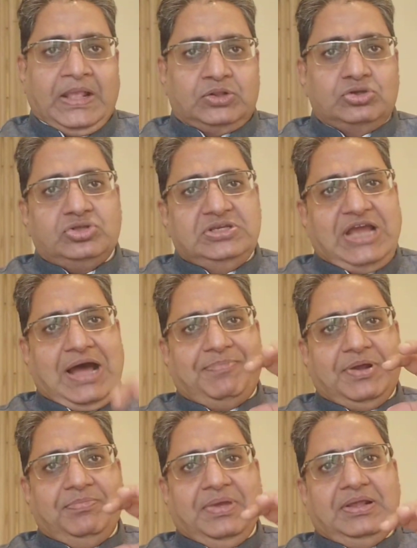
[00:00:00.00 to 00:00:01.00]
दोस्तों यहां
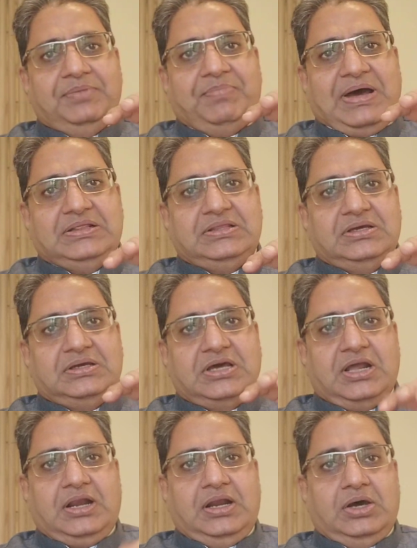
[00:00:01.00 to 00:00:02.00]
पर मैं बात कर
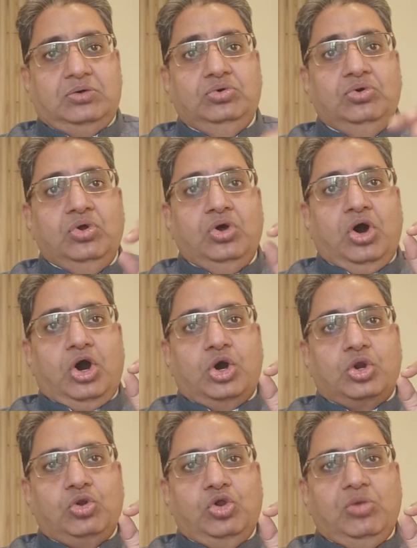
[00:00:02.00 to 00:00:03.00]
रहा हूं
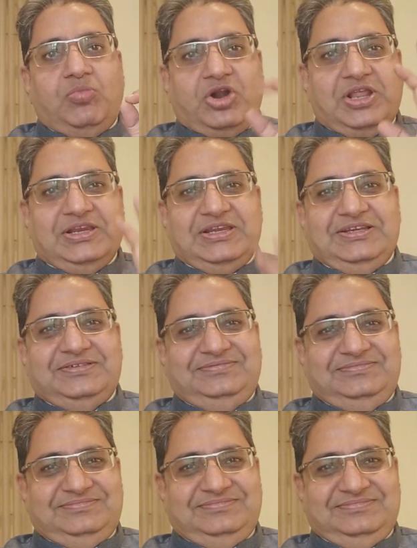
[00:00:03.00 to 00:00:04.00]
रोल मॉडल
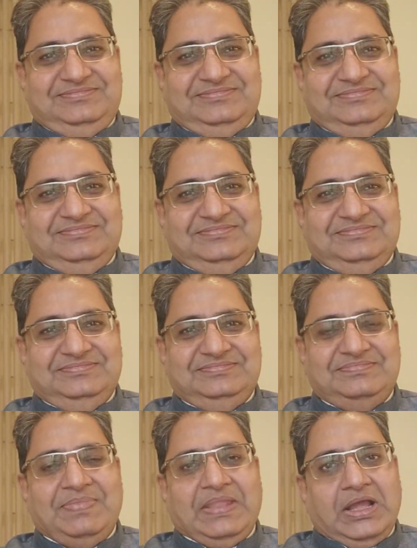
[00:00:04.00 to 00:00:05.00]

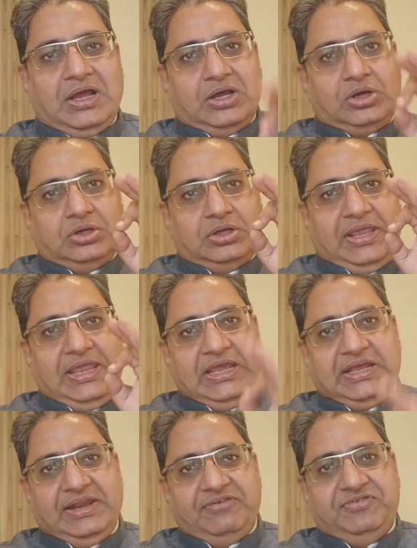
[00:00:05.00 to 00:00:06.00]
की
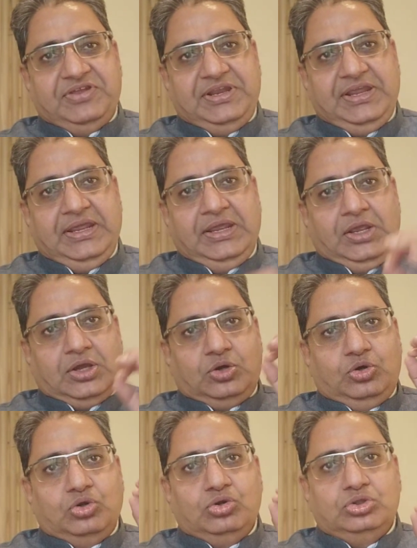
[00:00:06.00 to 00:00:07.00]
एकलव्य ने
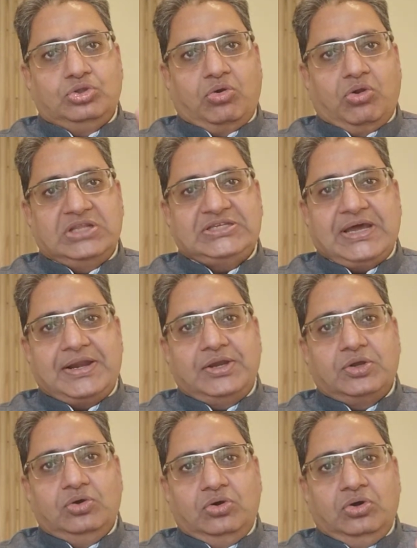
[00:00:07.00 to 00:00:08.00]
गुरु द्रोणाचार्य
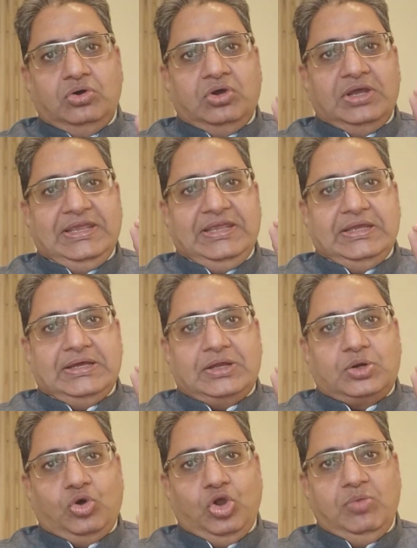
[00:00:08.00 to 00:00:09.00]
को
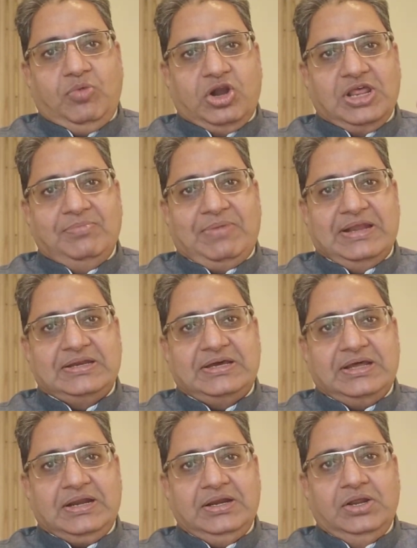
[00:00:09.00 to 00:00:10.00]
रोल मॉडल
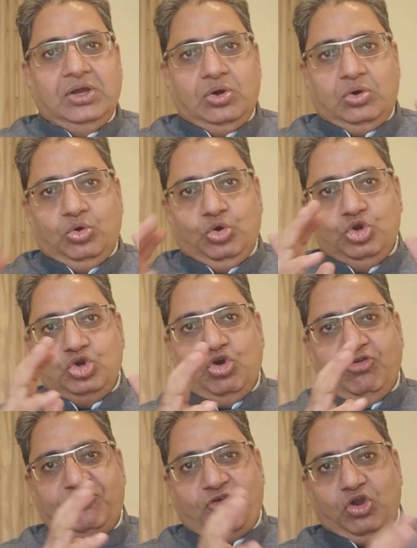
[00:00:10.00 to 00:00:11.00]
मानकर उनको
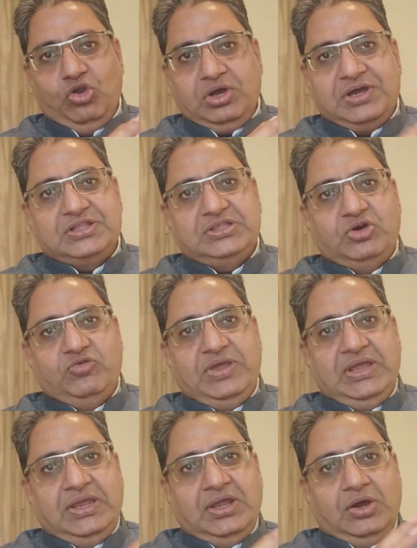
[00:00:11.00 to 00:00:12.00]
फॉलो करते हुए
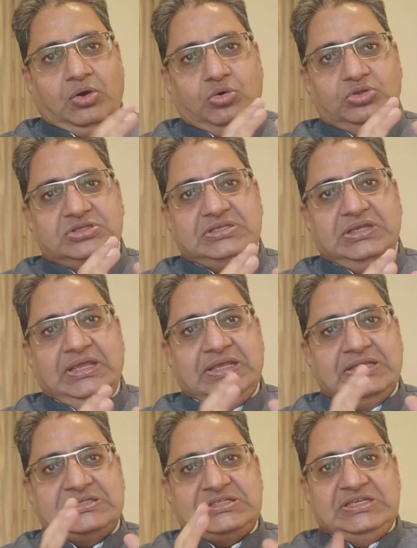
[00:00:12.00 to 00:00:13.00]
उनसे
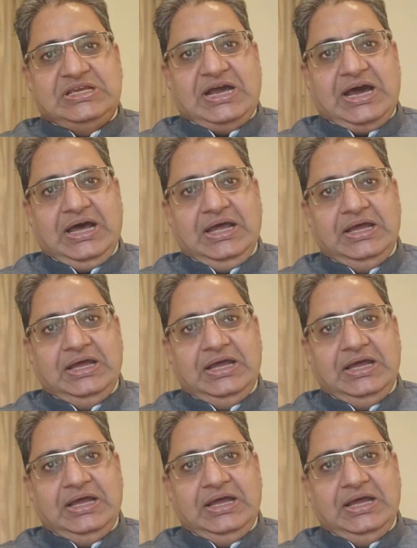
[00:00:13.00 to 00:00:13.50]
सीखा